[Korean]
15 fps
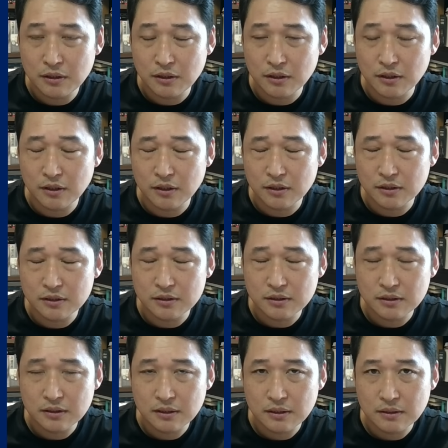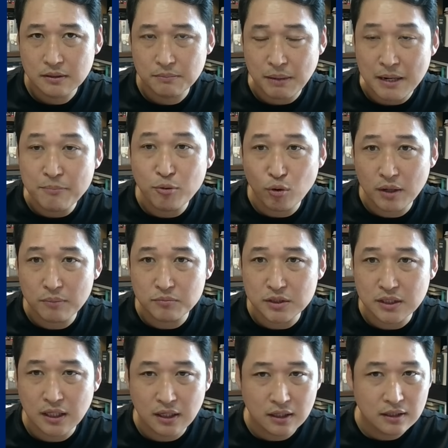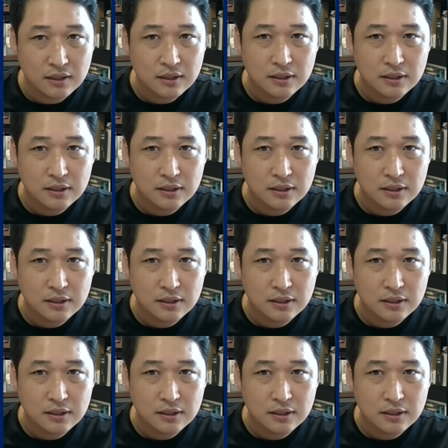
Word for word: 어, 발표합니다.